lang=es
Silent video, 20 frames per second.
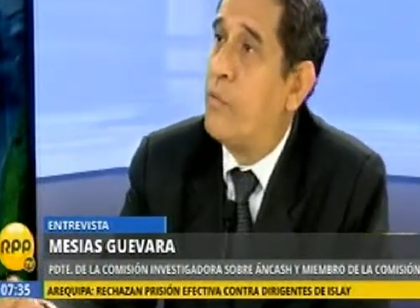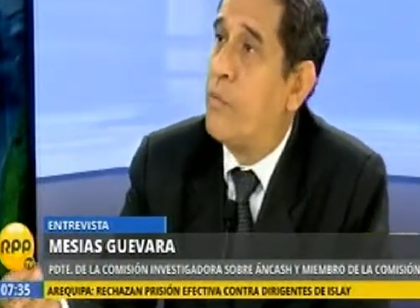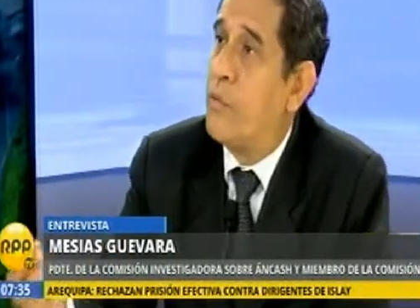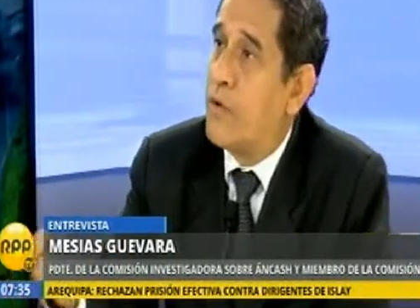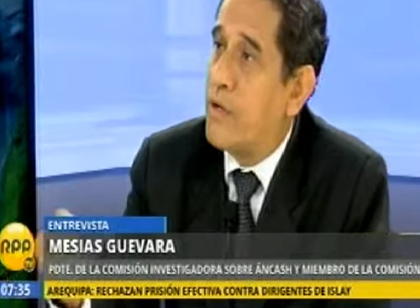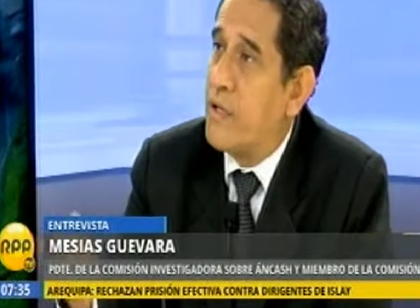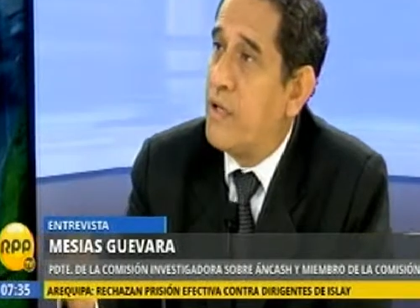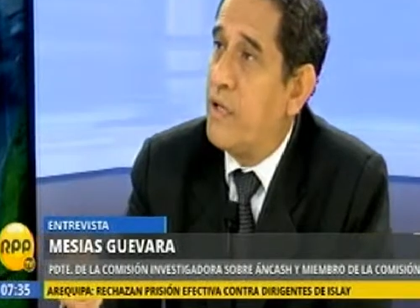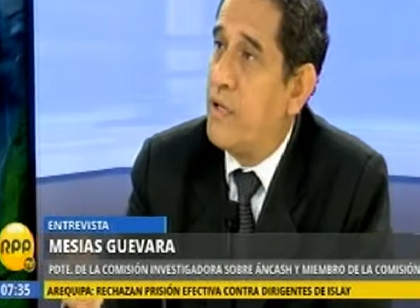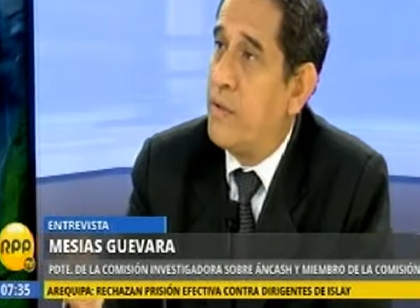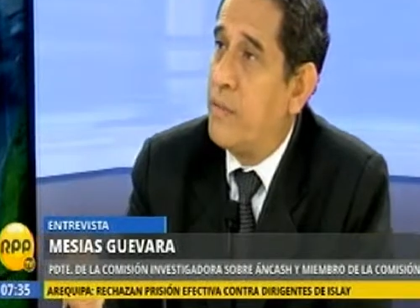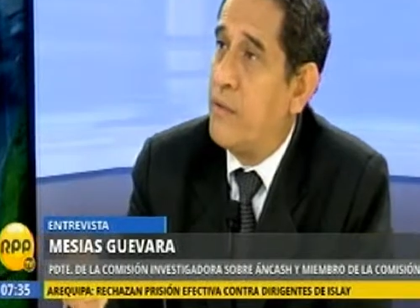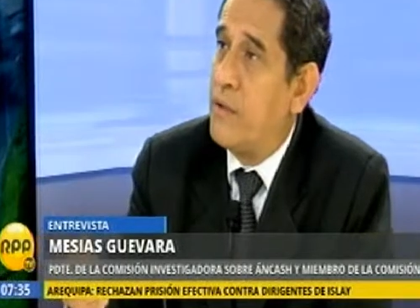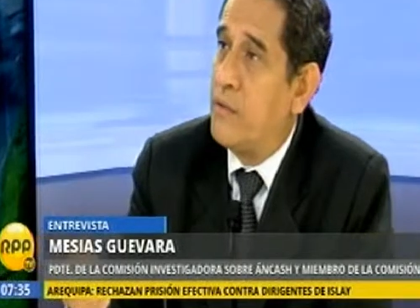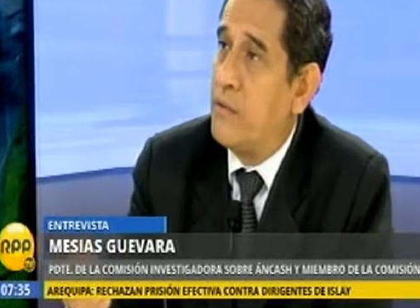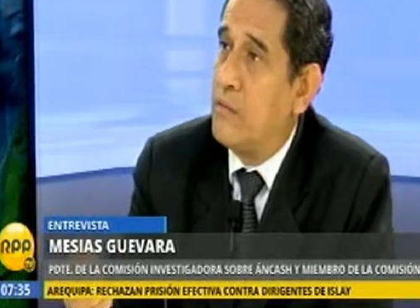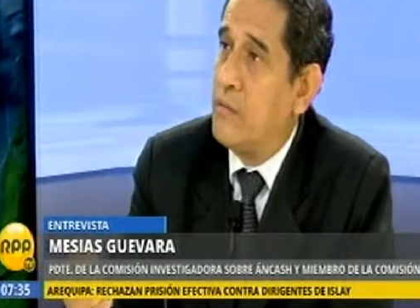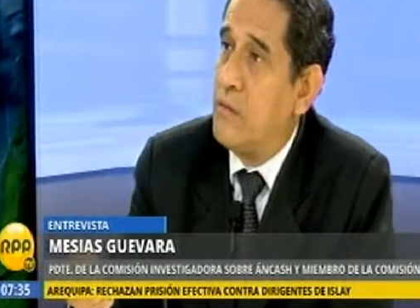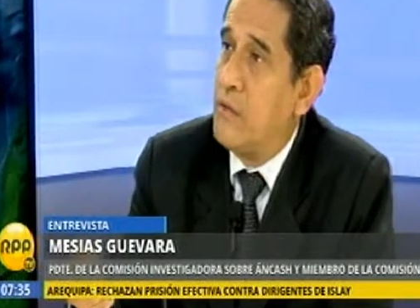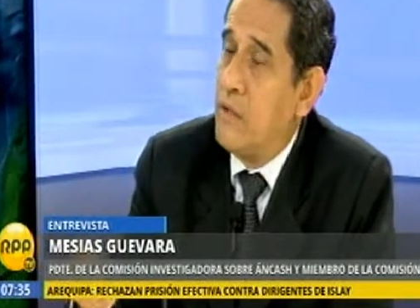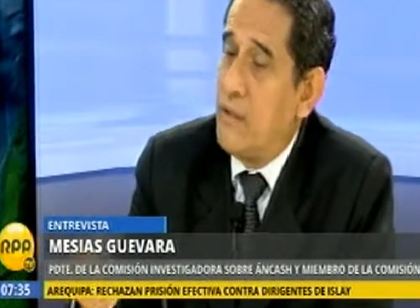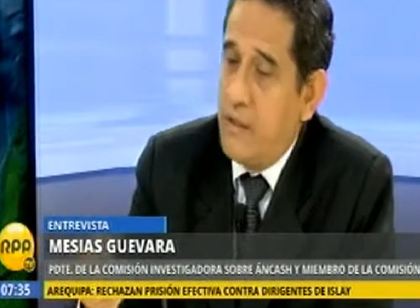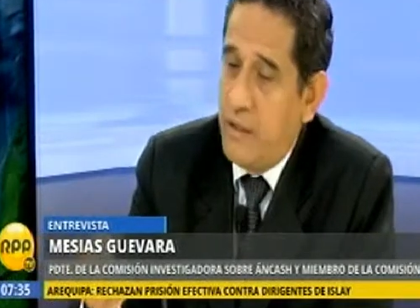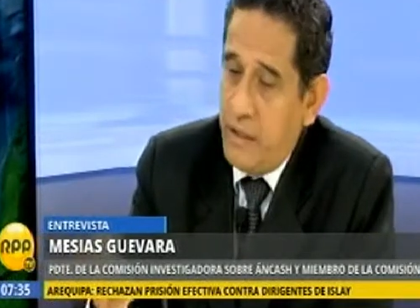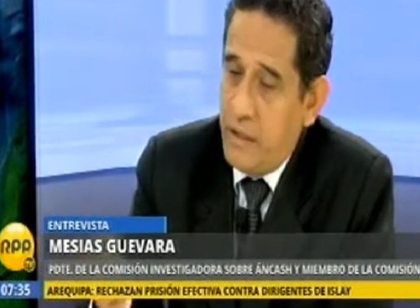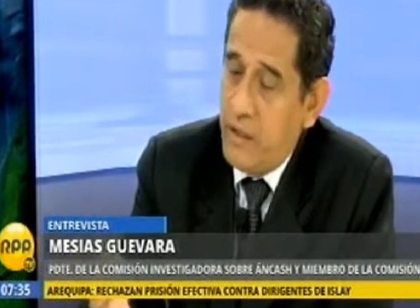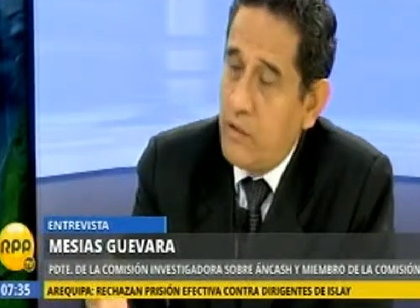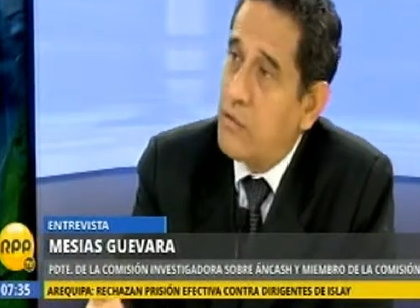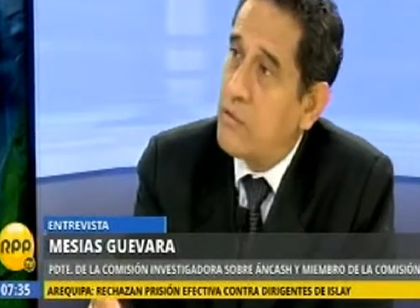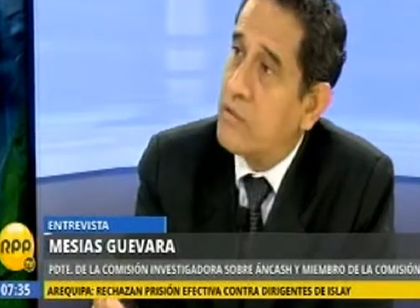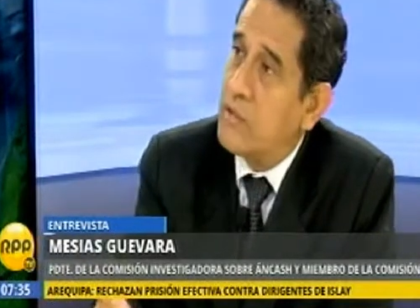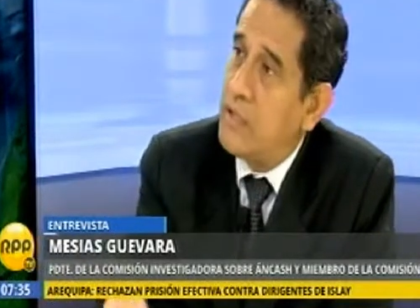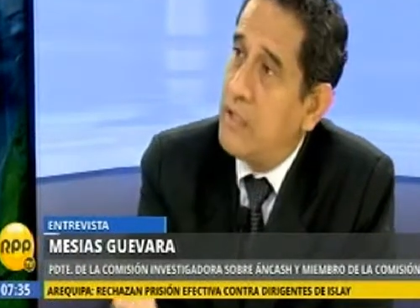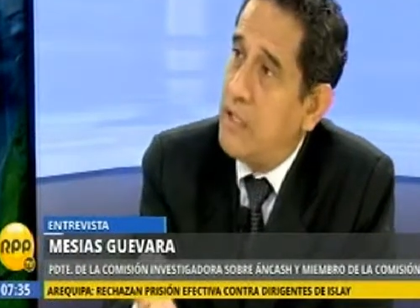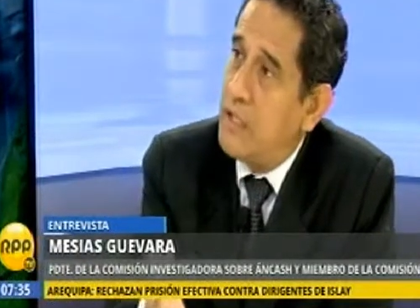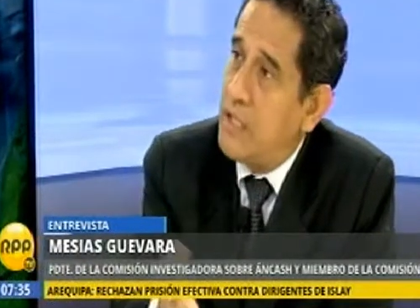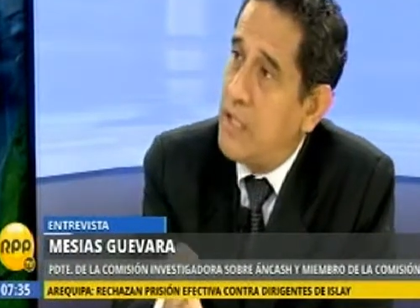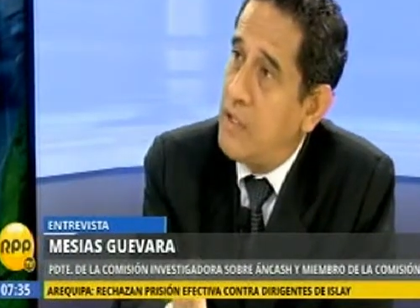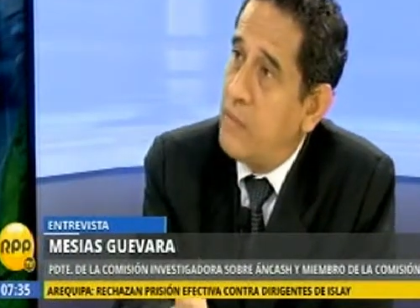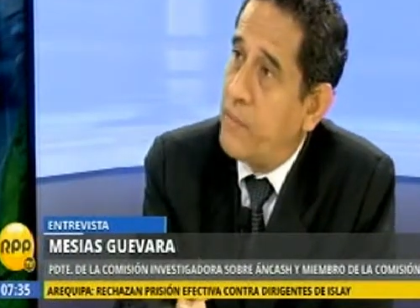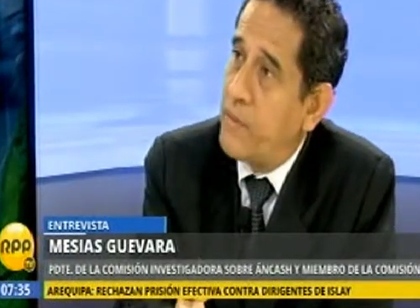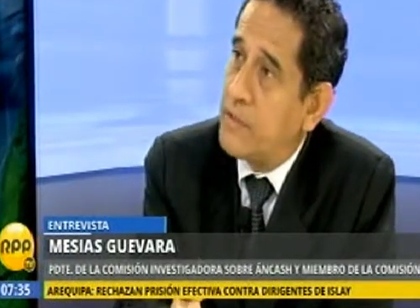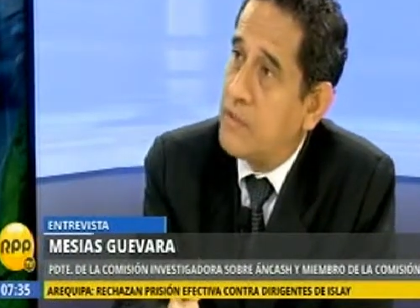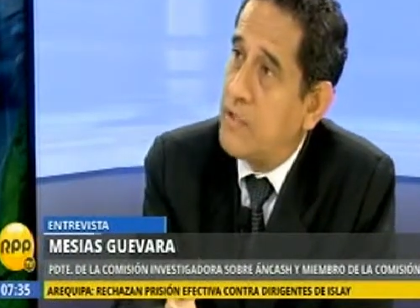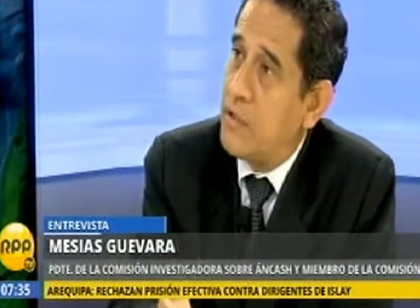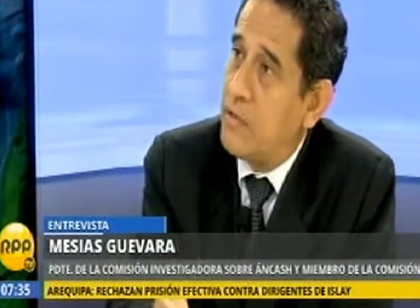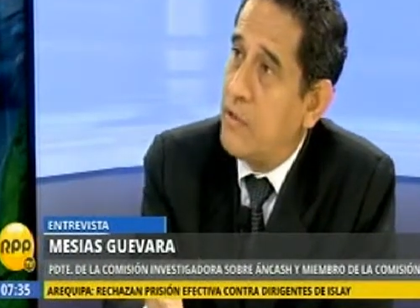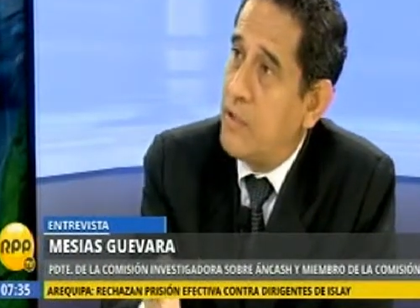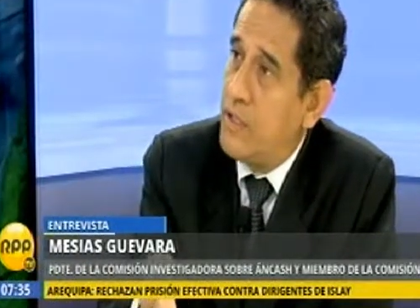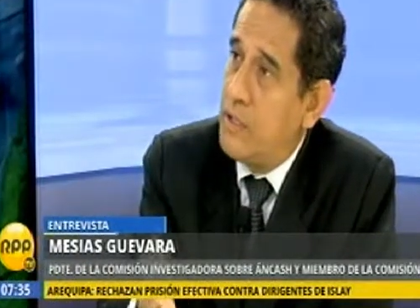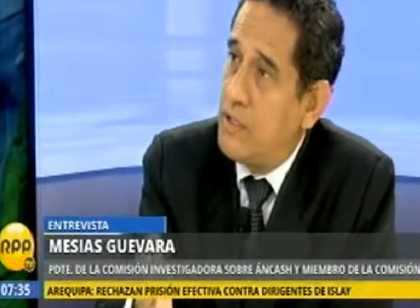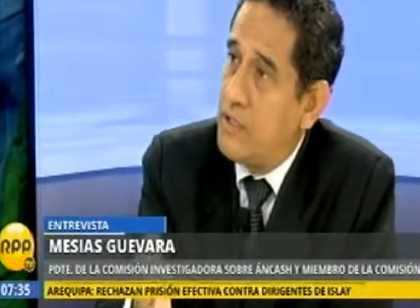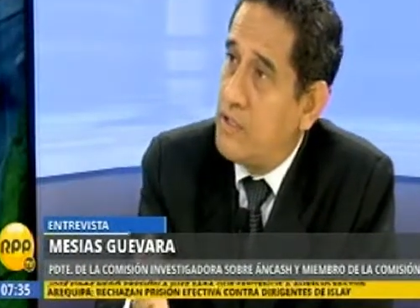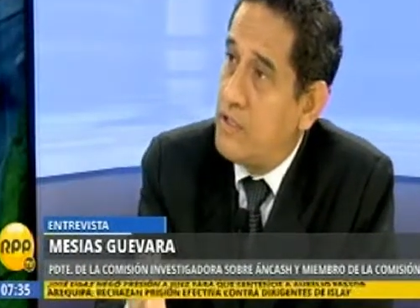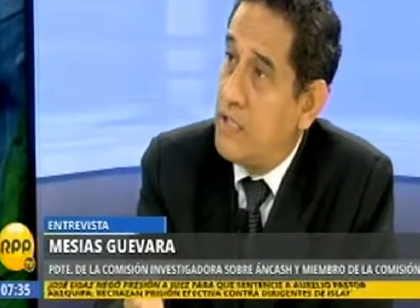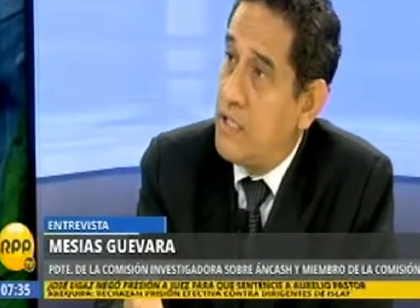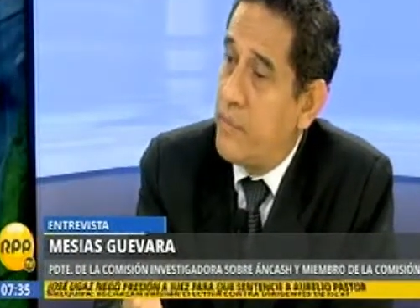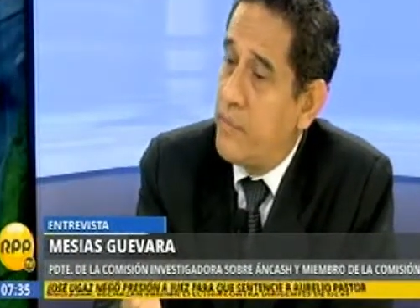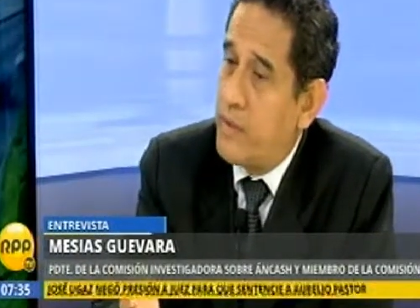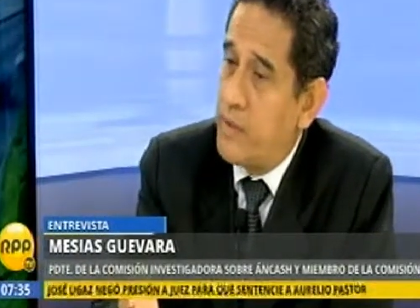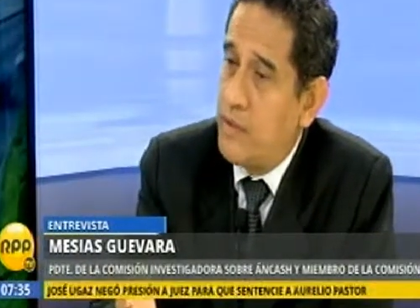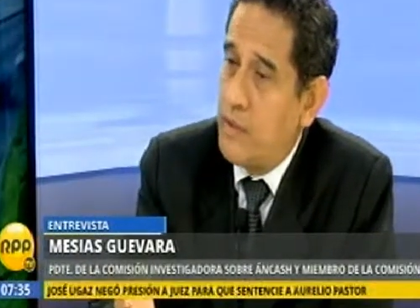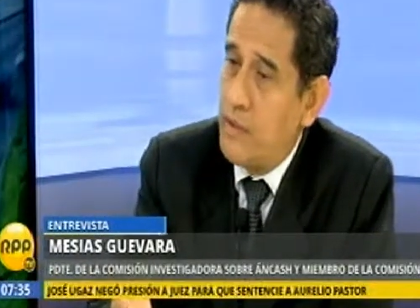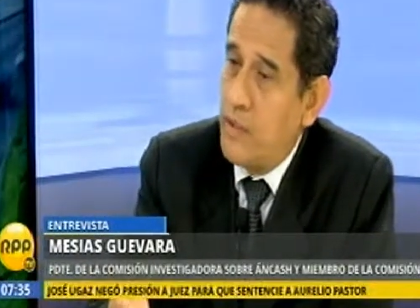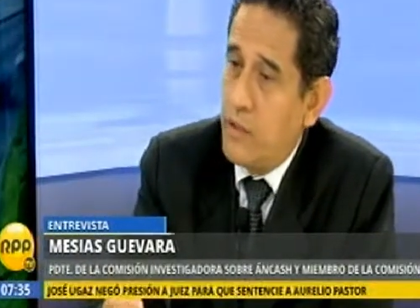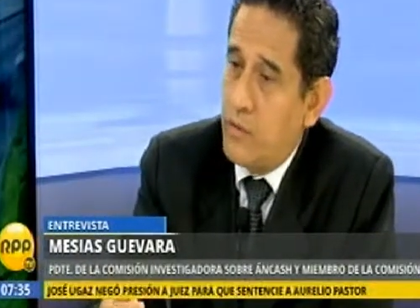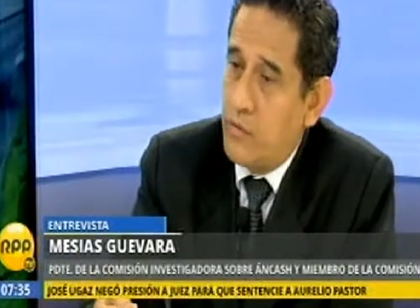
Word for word: ¿Por qué, Armando? Ellos el año pasado, en diciembre,